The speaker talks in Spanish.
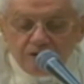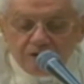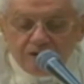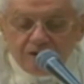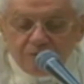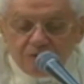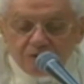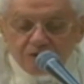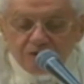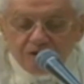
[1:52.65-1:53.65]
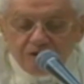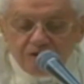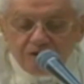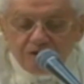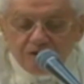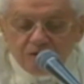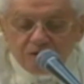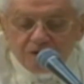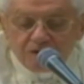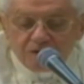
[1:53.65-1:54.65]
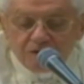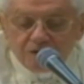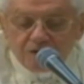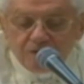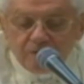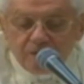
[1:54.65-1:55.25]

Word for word: la limosna y la oración,